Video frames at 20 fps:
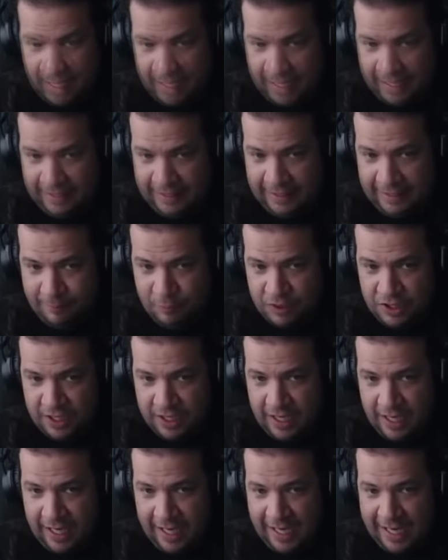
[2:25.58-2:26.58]
Acá tenemos,
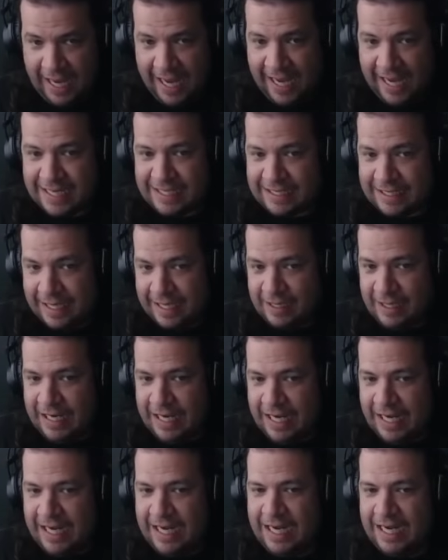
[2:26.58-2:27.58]
en, esta
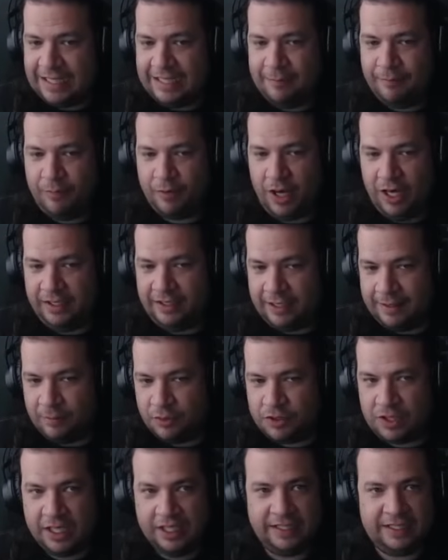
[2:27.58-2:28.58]
línea temporal,
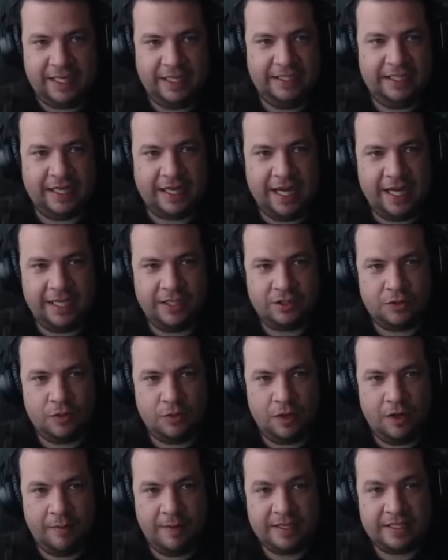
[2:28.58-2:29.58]
tenemos que Entrati acá
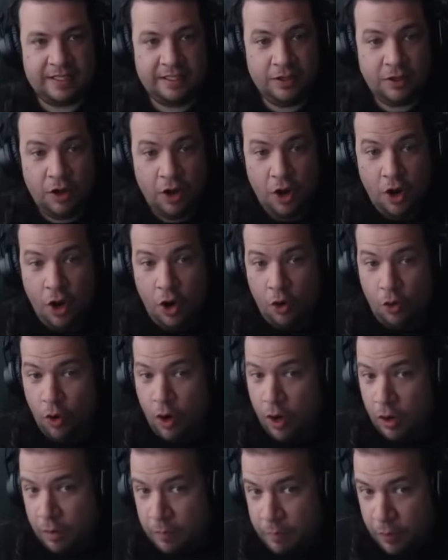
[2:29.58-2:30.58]
descubre el vacío.
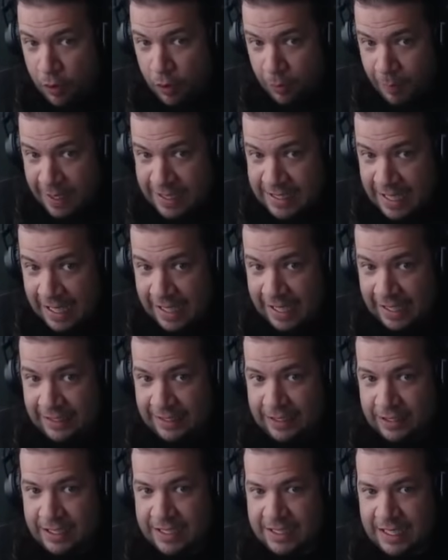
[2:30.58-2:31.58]
Luego, un poco más
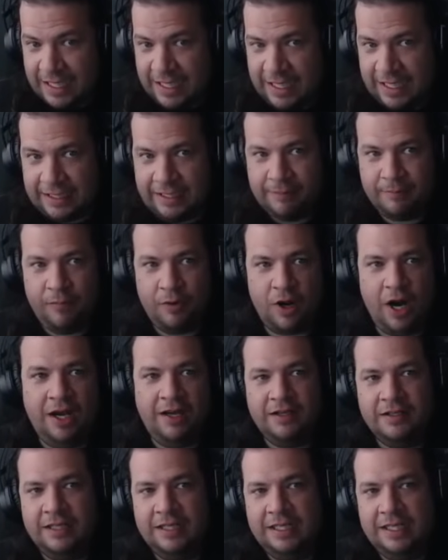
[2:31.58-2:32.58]
adelante en esa línea
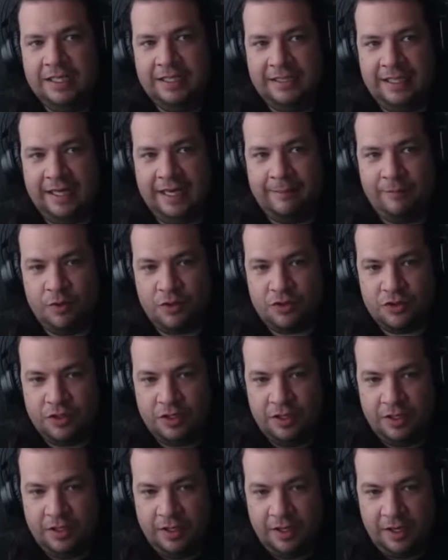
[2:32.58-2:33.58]
temporal,
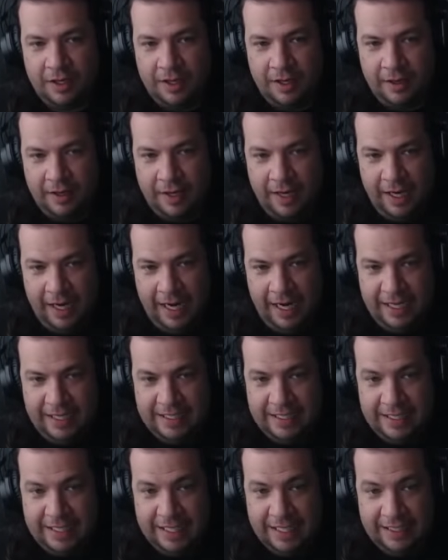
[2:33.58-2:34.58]
tenemos el
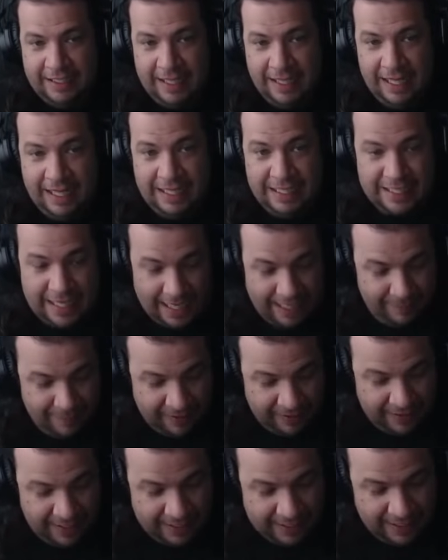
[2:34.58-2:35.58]
incidente del
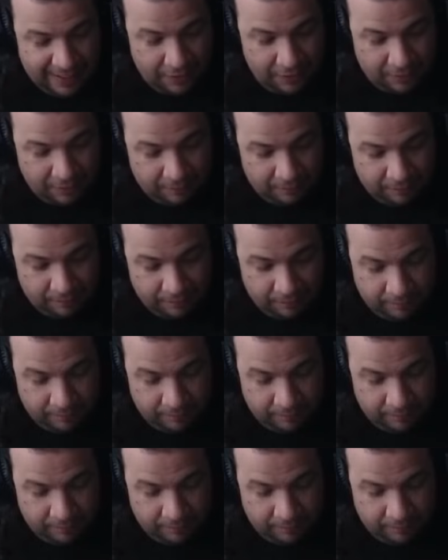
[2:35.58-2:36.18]
Sariman 10.0.